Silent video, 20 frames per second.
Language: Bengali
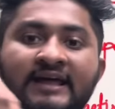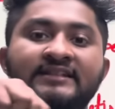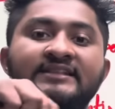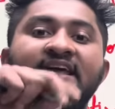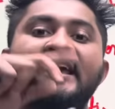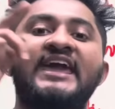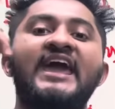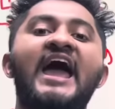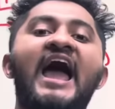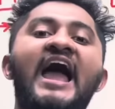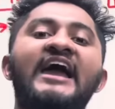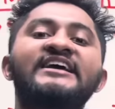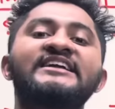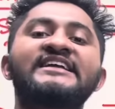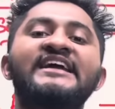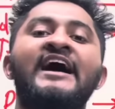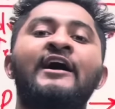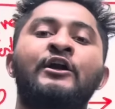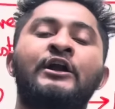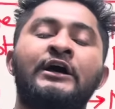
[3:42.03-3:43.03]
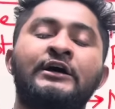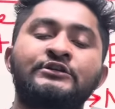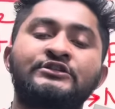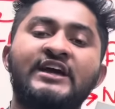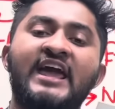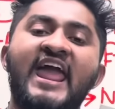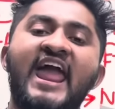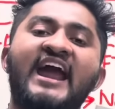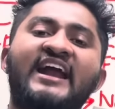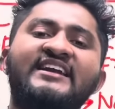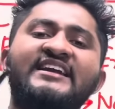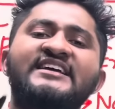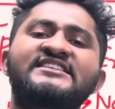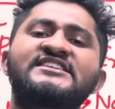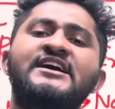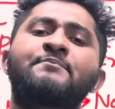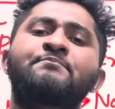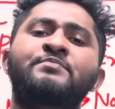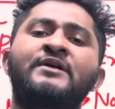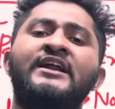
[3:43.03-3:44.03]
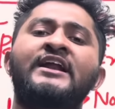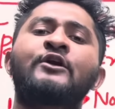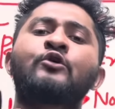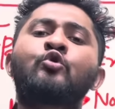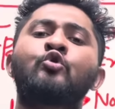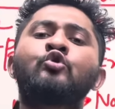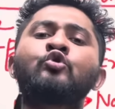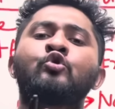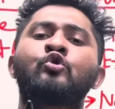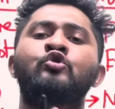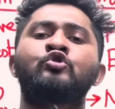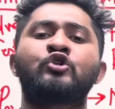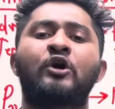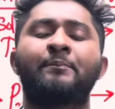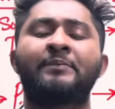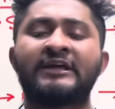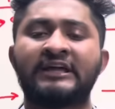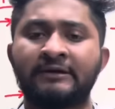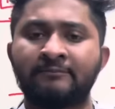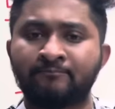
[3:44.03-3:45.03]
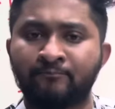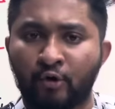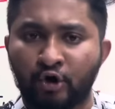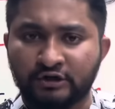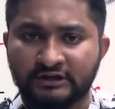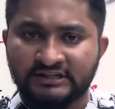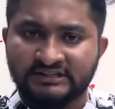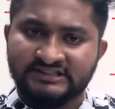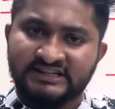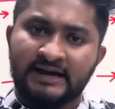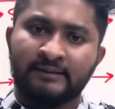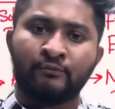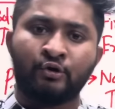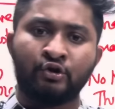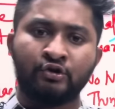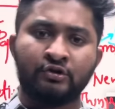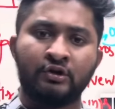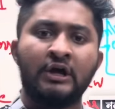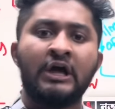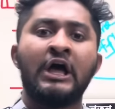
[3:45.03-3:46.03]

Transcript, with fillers: দেখে আইডিয়া নাও যে একটা চ্যাপ্টারের কোন কোন টপিক ইম্পর্টেন্ট যেমন